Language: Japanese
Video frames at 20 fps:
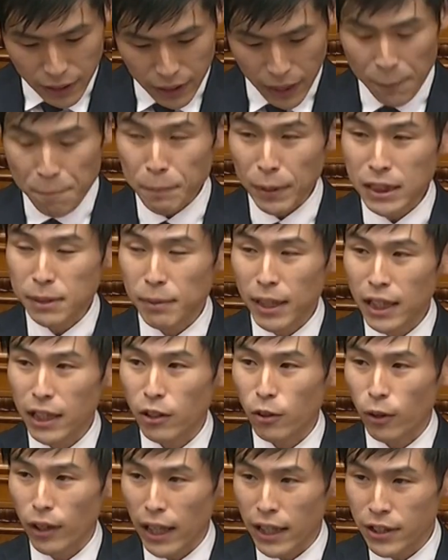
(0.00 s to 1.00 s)
原発マネー
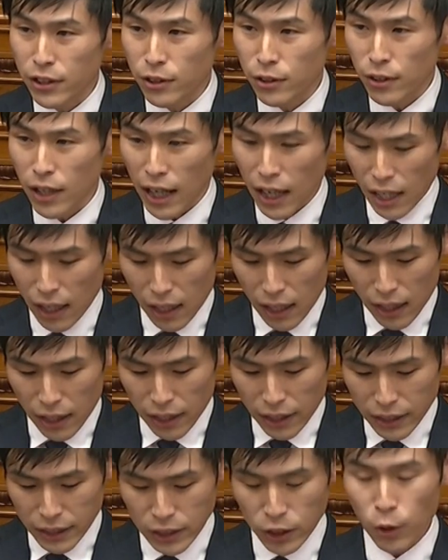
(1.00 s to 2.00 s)
の還流が
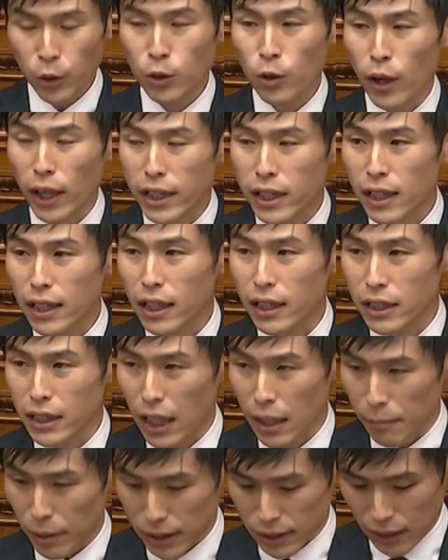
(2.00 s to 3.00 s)
いよいよ明らかに
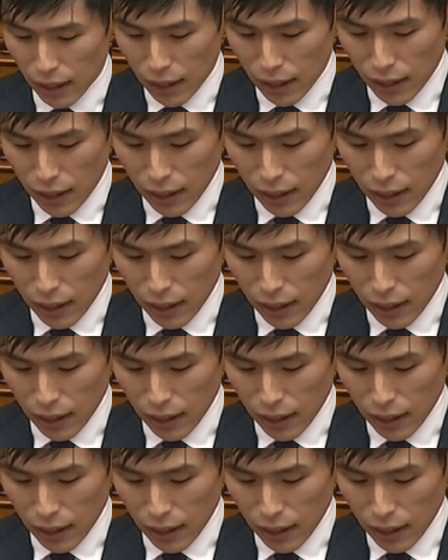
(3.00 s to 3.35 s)
なりました。